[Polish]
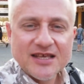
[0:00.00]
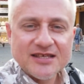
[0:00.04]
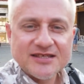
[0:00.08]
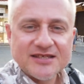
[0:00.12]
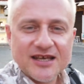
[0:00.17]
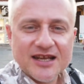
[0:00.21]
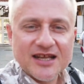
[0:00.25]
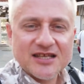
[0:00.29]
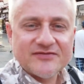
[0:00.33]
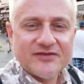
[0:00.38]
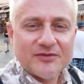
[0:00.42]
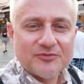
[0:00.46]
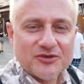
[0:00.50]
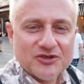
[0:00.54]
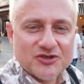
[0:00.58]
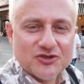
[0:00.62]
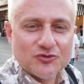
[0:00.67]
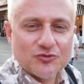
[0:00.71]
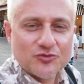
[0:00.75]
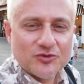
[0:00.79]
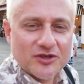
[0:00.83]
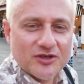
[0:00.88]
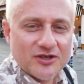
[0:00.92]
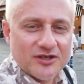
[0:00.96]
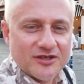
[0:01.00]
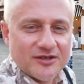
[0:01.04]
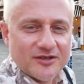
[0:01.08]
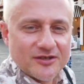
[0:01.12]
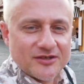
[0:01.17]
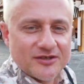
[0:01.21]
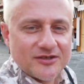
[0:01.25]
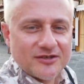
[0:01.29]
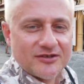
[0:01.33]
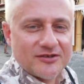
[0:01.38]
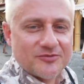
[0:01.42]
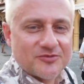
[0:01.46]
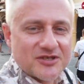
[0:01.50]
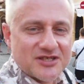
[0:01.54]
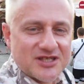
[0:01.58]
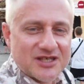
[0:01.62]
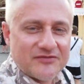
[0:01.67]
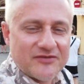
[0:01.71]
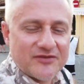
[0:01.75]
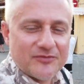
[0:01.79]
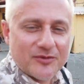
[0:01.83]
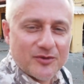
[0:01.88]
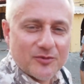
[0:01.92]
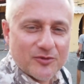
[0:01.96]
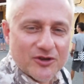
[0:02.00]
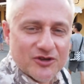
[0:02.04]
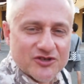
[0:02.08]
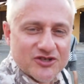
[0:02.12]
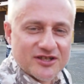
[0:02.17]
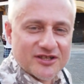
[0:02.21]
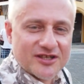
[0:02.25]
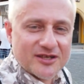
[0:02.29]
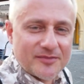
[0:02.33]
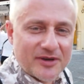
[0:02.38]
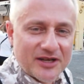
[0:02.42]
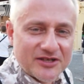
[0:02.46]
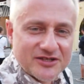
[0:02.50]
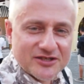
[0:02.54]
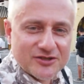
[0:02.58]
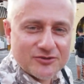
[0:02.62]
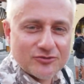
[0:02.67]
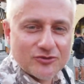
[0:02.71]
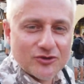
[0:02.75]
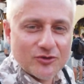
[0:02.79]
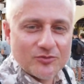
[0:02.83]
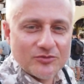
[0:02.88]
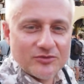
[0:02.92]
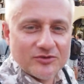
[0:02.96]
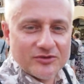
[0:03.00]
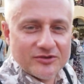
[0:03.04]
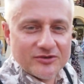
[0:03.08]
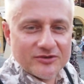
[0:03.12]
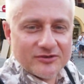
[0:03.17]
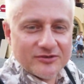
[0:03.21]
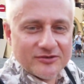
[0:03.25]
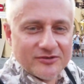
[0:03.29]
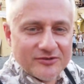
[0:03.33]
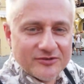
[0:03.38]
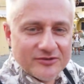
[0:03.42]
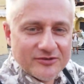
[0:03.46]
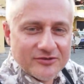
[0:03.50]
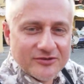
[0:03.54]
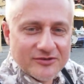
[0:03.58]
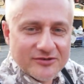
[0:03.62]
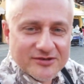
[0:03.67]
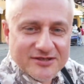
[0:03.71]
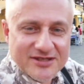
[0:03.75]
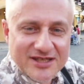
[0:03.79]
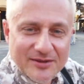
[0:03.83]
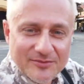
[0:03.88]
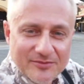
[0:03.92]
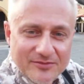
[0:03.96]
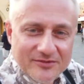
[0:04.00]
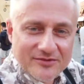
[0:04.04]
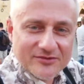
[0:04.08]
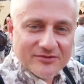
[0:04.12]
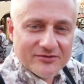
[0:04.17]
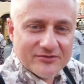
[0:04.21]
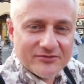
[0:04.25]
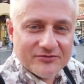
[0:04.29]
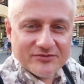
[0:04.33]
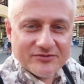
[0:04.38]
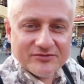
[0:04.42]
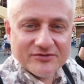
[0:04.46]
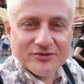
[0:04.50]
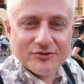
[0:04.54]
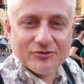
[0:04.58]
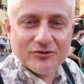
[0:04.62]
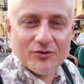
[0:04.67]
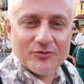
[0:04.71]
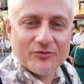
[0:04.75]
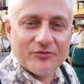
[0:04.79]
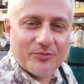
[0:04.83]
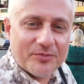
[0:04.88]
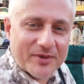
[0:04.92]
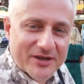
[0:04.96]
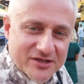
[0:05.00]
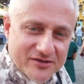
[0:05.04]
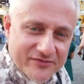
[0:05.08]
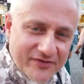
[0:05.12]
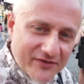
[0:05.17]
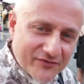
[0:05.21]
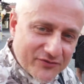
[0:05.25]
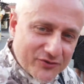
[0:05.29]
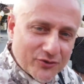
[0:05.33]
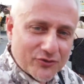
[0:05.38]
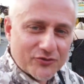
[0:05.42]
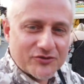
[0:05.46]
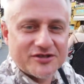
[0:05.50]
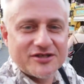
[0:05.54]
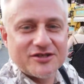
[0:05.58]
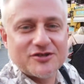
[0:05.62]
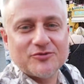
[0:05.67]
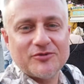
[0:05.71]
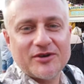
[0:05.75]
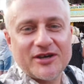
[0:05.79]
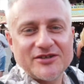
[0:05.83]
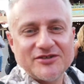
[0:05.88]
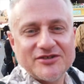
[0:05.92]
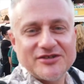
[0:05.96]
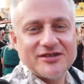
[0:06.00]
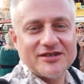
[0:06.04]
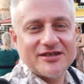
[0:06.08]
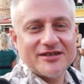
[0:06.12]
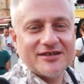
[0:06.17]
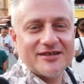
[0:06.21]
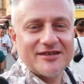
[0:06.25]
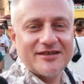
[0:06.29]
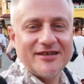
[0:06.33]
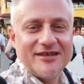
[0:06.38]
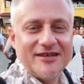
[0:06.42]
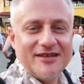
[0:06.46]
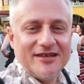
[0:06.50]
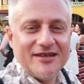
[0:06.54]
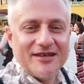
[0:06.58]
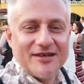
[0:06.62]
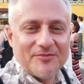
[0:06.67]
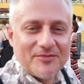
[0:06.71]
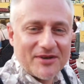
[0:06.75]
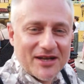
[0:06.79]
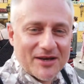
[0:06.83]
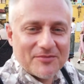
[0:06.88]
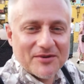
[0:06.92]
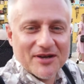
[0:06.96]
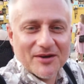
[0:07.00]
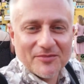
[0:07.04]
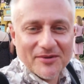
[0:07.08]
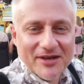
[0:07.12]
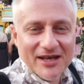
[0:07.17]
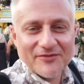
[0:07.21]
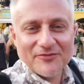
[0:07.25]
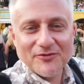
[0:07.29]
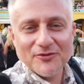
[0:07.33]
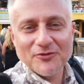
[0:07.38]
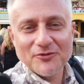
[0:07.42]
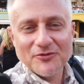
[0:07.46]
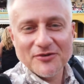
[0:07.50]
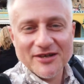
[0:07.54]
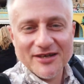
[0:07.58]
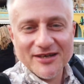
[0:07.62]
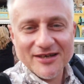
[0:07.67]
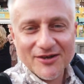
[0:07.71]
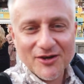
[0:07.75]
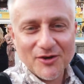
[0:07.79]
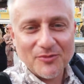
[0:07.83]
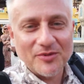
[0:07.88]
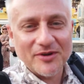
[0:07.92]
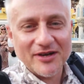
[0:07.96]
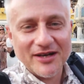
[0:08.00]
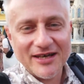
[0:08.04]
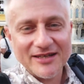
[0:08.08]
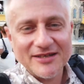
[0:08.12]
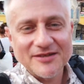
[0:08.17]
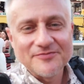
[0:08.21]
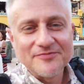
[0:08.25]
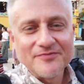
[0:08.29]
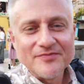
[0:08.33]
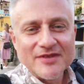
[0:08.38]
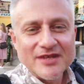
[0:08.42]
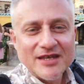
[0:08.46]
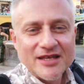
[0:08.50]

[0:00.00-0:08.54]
Zaraz Wam też tutaj e, przedstawię moją koleżankę Madzie, z którą e, znam, e, z którą pracowałam w Turcji, słuchajcie, bla bla bla, w ogóle kopę lat.